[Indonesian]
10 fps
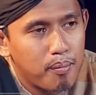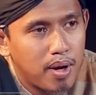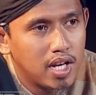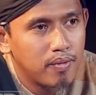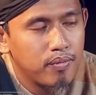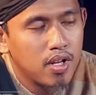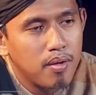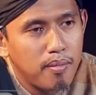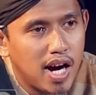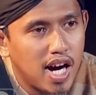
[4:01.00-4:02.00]
aman,
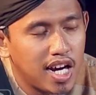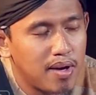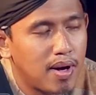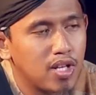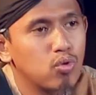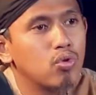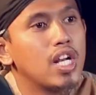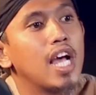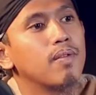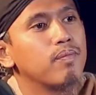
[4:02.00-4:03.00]
maka kalian masuk
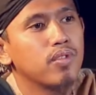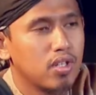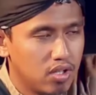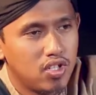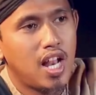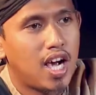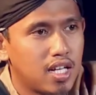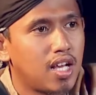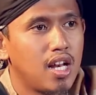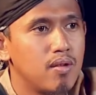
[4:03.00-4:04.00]
dan
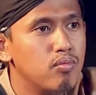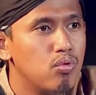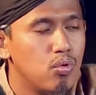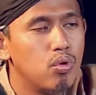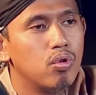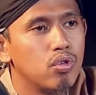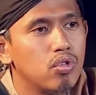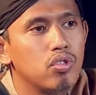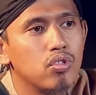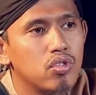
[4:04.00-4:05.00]
silahkan kalian bunuh
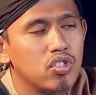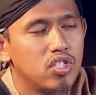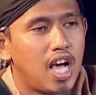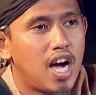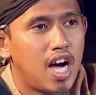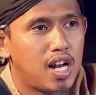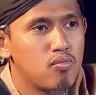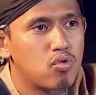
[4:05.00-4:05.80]
si angkara